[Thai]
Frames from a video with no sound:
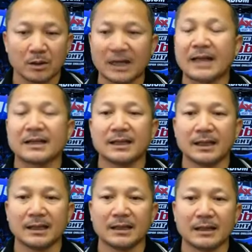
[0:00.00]
หลายๆที่
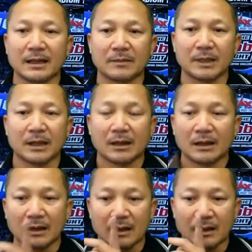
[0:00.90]
นะครับ
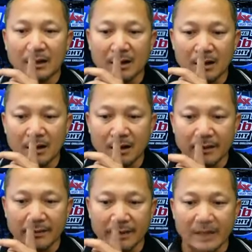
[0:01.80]
ก็
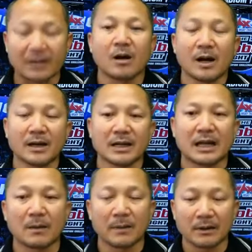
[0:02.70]
อย่างน้อยนะเรา
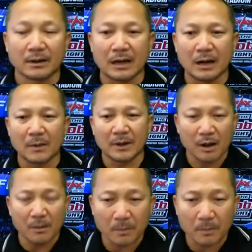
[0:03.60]
เป็นครอ